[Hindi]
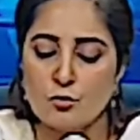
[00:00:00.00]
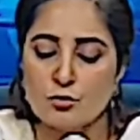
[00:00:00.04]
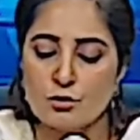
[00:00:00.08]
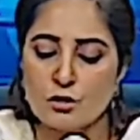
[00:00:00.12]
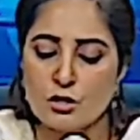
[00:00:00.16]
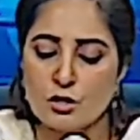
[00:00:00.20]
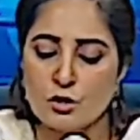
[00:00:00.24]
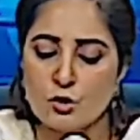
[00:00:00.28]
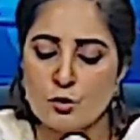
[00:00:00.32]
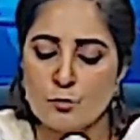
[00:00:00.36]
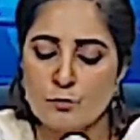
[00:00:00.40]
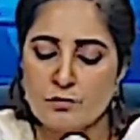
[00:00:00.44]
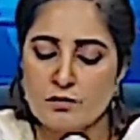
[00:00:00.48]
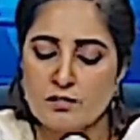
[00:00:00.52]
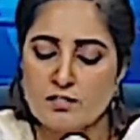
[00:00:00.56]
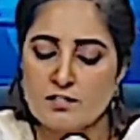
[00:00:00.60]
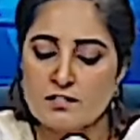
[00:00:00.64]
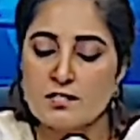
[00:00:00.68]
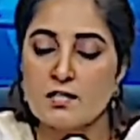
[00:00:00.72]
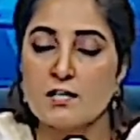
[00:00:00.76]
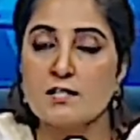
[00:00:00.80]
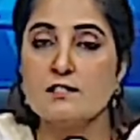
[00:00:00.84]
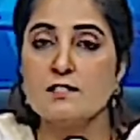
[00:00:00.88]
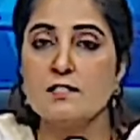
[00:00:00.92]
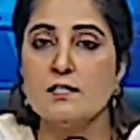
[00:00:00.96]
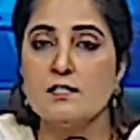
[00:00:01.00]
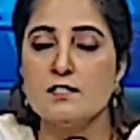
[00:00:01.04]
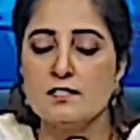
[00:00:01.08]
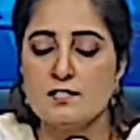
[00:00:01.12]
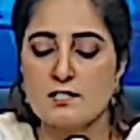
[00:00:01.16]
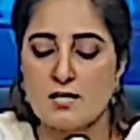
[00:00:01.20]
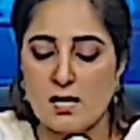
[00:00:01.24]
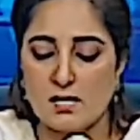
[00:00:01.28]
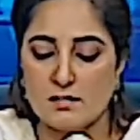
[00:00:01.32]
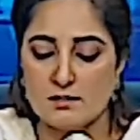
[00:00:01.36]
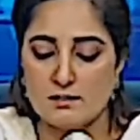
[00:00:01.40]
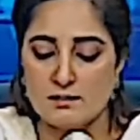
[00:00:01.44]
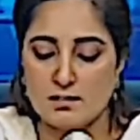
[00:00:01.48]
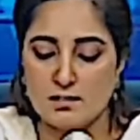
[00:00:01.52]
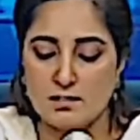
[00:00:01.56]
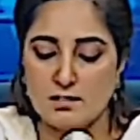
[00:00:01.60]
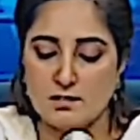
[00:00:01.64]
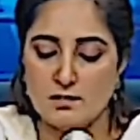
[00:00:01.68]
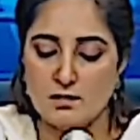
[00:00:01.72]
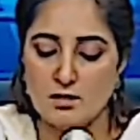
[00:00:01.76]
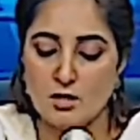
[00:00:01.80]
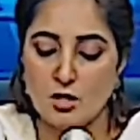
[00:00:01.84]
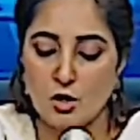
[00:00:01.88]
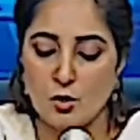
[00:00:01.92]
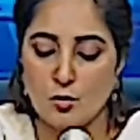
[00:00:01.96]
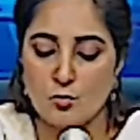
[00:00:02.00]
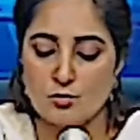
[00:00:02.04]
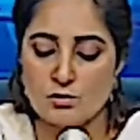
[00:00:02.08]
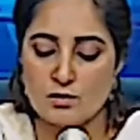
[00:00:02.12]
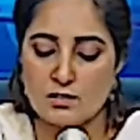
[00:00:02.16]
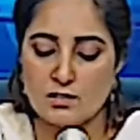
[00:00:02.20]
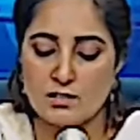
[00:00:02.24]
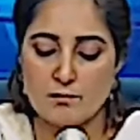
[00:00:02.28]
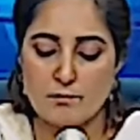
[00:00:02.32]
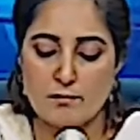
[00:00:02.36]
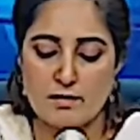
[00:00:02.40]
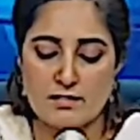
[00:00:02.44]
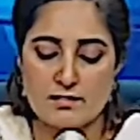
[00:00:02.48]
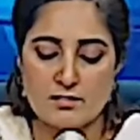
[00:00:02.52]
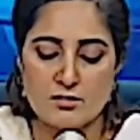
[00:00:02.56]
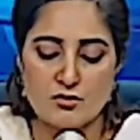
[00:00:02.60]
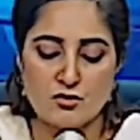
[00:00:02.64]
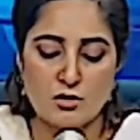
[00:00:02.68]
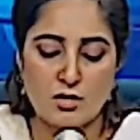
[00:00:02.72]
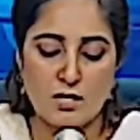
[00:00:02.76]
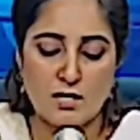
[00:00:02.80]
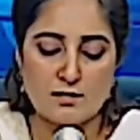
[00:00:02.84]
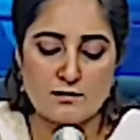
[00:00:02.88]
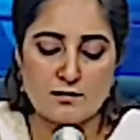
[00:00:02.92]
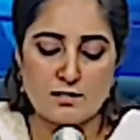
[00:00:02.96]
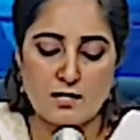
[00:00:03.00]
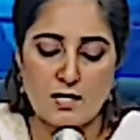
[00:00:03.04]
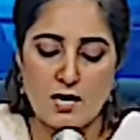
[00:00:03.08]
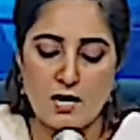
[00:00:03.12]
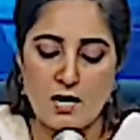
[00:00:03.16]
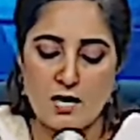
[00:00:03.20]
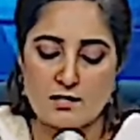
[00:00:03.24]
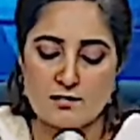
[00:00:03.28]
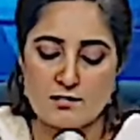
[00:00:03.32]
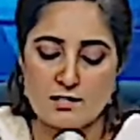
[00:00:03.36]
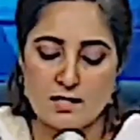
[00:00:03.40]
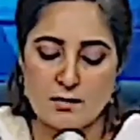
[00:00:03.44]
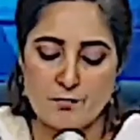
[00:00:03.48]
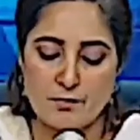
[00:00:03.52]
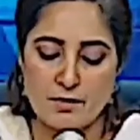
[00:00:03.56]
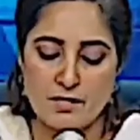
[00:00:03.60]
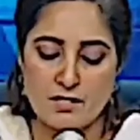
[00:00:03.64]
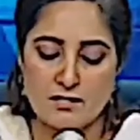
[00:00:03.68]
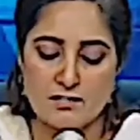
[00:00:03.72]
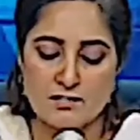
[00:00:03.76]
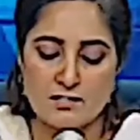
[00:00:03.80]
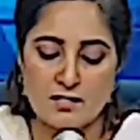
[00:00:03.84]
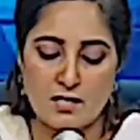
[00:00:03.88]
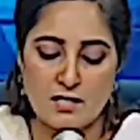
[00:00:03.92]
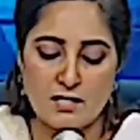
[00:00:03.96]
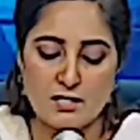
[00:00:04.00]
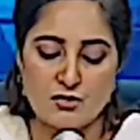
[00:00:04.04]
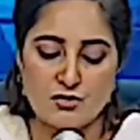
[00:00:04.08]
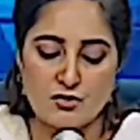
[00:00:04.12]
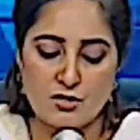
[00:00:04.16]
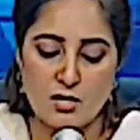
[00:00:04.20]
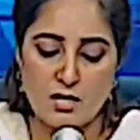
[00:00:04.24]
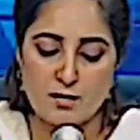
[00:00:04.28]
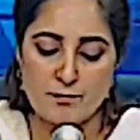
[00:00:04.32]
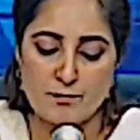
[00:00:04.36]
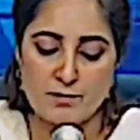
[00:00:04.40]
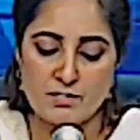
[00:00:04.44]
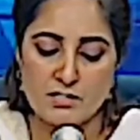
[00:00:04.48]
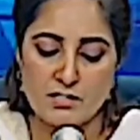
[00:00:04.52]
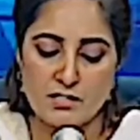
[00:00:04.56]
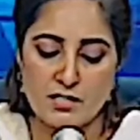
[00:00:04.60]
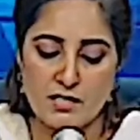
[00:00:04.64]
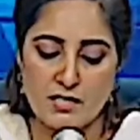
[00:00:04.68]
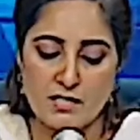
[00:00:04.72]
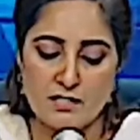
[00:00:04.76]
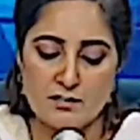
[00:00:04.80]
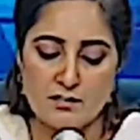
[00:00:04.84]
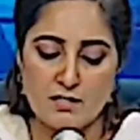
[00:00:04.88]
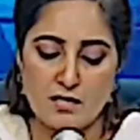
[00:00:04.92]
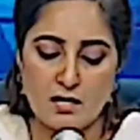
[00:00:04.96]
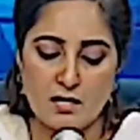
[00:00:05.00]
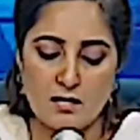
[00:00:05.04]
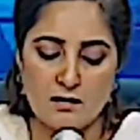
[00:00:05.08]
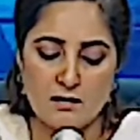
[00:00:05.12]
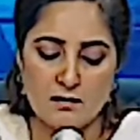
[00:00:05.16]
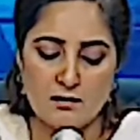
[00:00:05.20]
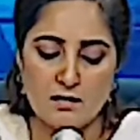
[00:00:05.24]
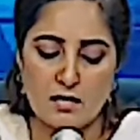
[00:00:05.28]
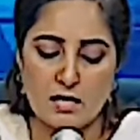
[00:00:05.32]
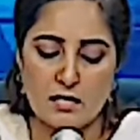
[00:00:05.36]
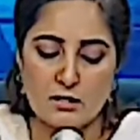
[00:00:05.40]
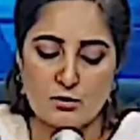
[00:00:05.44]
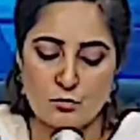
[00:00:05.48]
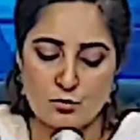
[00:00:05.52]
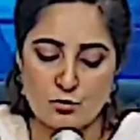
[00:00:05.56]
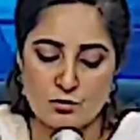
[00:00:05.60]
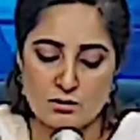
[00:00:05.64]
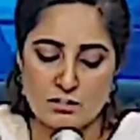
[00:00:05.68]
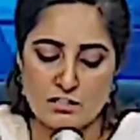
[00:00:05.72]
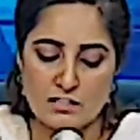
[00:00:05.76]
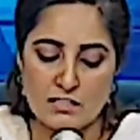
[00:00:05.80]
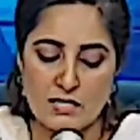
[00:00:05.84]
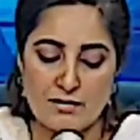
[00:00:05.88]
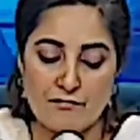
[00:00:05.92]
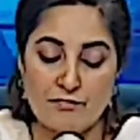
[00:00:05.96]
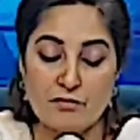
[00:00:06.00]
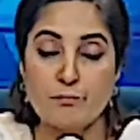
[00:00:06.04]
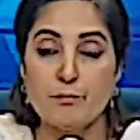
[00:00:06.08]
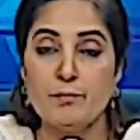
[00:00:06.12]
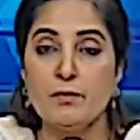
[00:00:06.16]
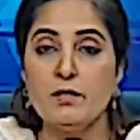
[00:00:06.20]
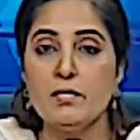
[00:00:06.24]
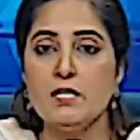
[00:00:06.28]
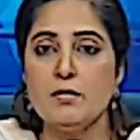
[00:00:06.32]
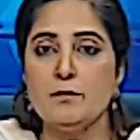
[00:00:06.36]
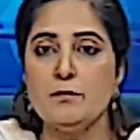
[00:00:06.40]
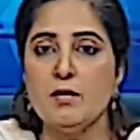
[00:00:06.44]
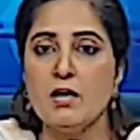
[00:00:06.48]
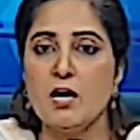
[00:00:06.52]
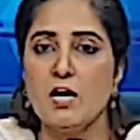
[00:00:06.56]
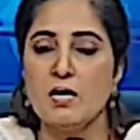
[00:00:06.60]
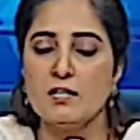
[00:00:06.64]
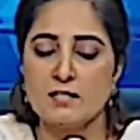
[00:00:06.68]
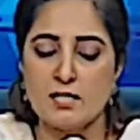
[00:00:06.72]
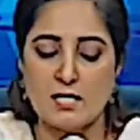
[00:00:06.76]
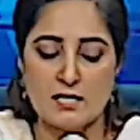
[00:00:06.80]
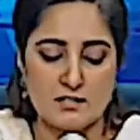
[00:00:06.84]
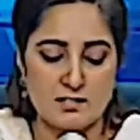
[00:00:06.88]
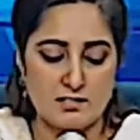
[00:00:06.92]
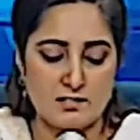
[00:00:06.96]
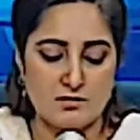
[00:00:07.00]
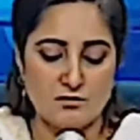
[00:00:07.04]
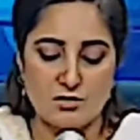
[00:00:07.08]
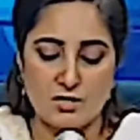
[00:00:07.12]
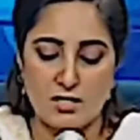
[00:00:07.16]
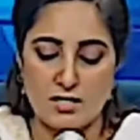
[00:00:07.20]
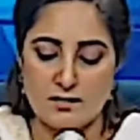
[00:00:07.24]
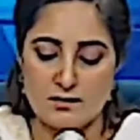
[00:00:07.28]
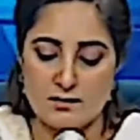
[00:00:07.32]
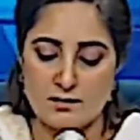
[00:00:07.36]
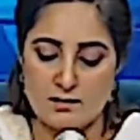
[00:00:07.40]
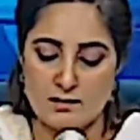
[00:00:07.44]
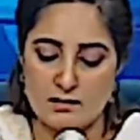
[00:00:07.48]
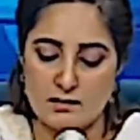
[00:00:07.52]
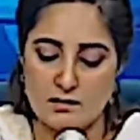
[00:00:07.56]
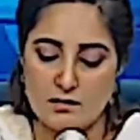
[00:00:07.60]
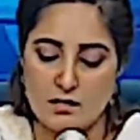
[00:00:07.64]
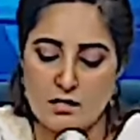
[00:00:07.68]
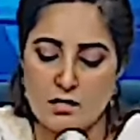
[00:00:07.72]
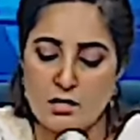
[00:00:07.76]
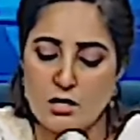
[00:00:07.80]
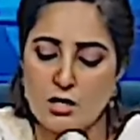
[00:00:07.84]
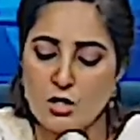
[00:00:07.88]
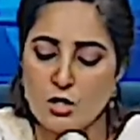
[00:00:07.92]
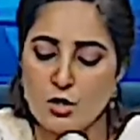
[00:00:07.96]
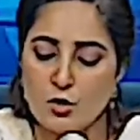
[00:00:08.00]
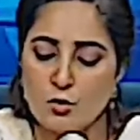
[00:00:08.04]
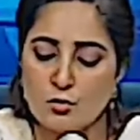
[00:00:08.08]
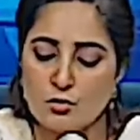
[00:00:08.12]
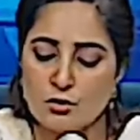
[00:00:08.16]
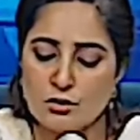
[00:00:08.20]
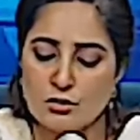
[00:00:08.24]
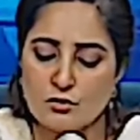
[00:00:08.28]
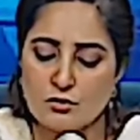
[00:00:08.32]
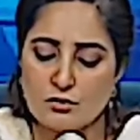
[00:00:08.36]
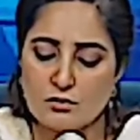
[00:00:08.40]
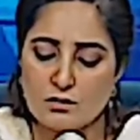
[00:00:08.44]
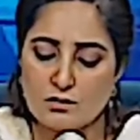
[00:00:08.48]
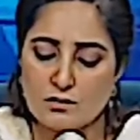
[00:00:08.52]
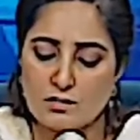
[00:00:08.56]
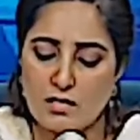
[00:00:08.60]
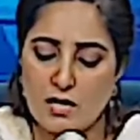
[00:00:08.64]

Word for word: उनकी उम्र सड़सठ साल थी उनकी नमाज जनाजा आज सपहर साढ़े चार बजे ईदगाह लाल कुर्ती रावलपिंडी में अदा की जाएगी उन्नीस